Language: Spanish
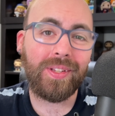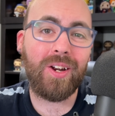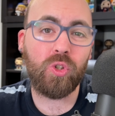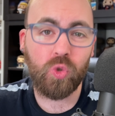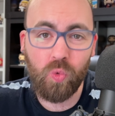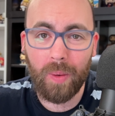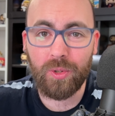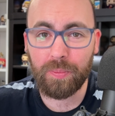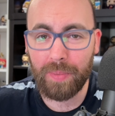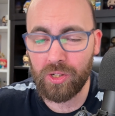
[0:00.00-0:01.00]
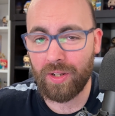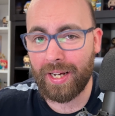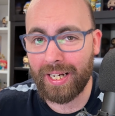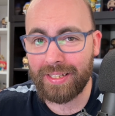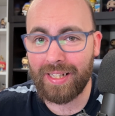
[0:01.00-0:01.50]
de los nuevos
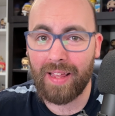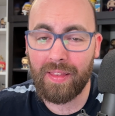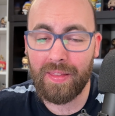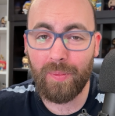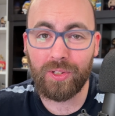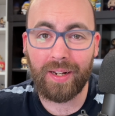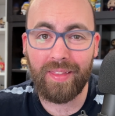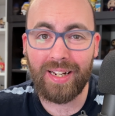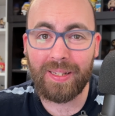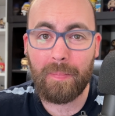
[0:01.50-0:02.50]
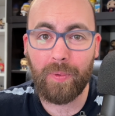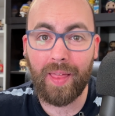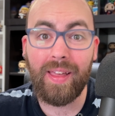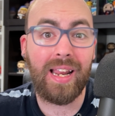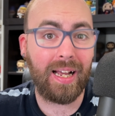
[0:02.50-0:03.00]
personajes de la decimotercera
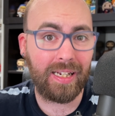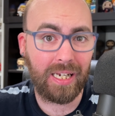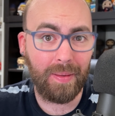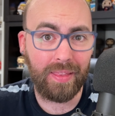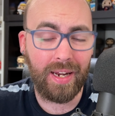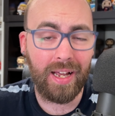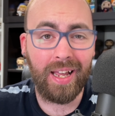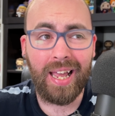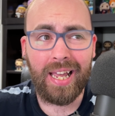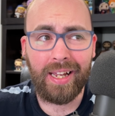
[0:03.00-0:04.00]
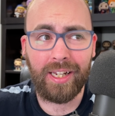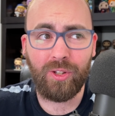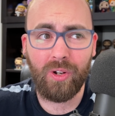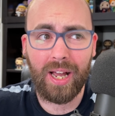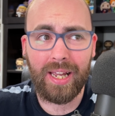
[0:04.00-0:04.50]
temporada de la que se avecina y
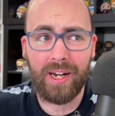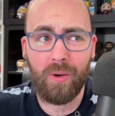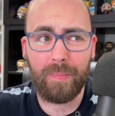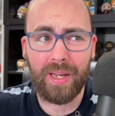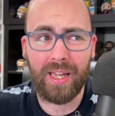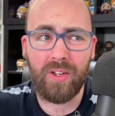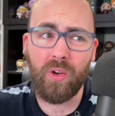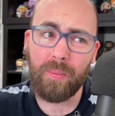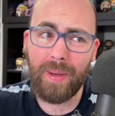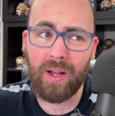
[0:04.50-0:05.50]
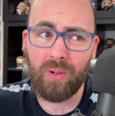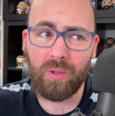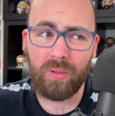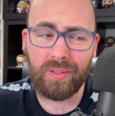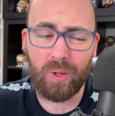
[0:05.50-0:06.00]
toca ir a un pequeño
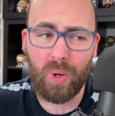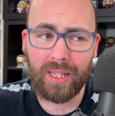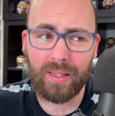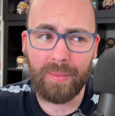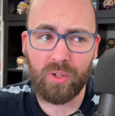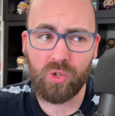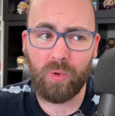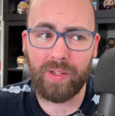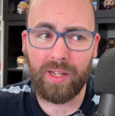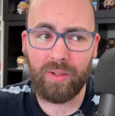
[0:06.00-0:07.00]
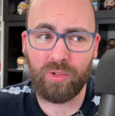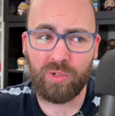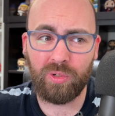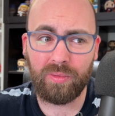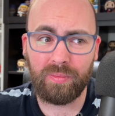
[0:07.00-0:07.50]
bajo de 40 metros cuadrados
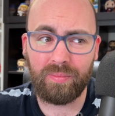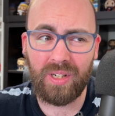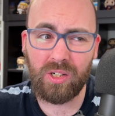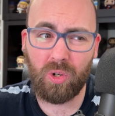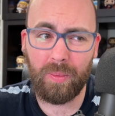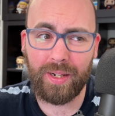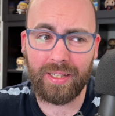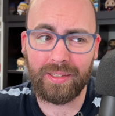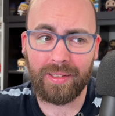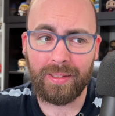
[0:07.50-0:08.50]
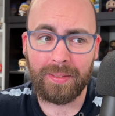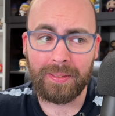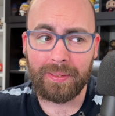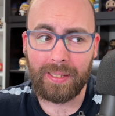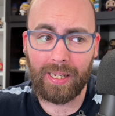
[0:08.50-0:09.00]
con tres jóvenes
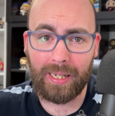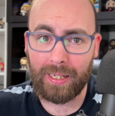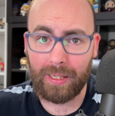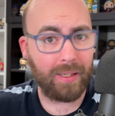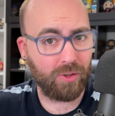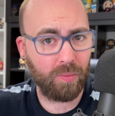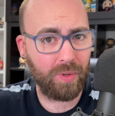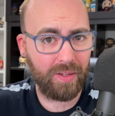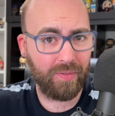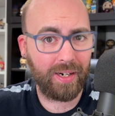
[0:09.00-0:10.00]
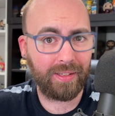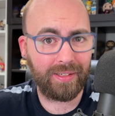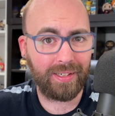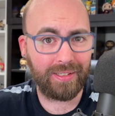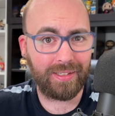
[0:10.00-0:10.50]
que son muy
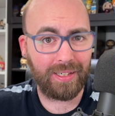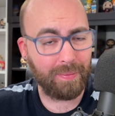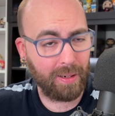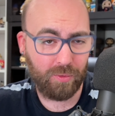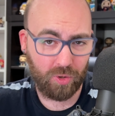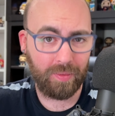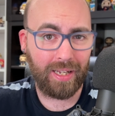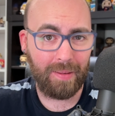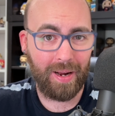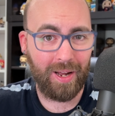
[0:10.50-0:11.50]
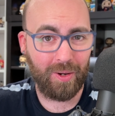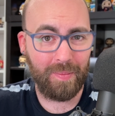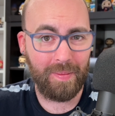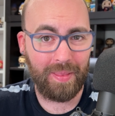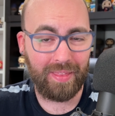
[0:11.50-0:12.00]
diferentes y veremos cómo tal va la
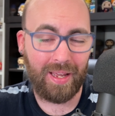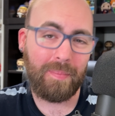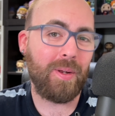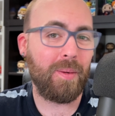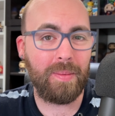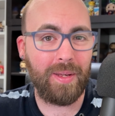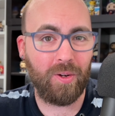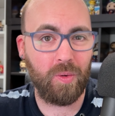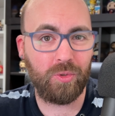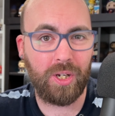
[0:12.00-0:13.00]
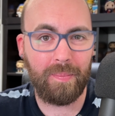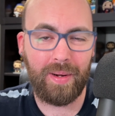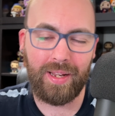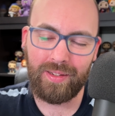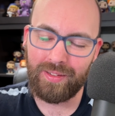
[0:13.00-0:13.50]
convivencia. Pero primero, como
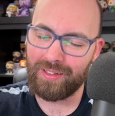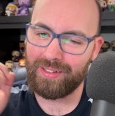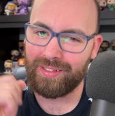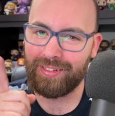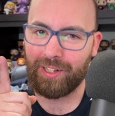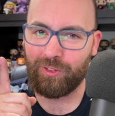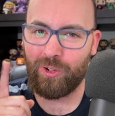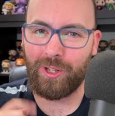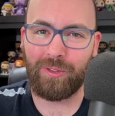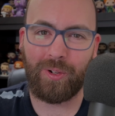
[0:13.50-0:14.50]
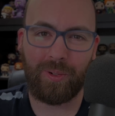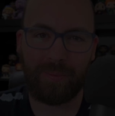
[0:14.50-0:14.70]
siempre, dentro intro.